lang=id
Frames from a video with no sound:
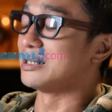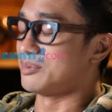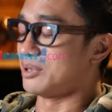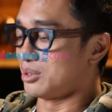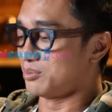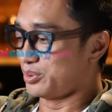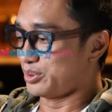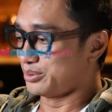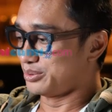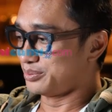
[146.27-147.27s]

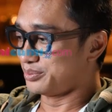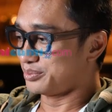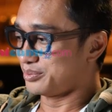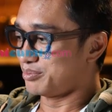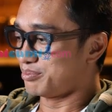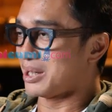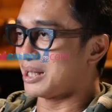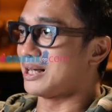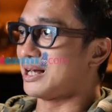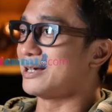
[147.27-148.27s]
Walaupun
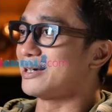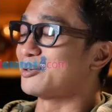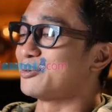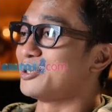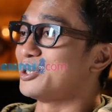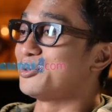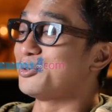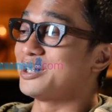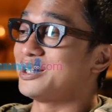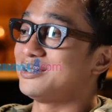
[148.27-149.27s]
mata airku dicuri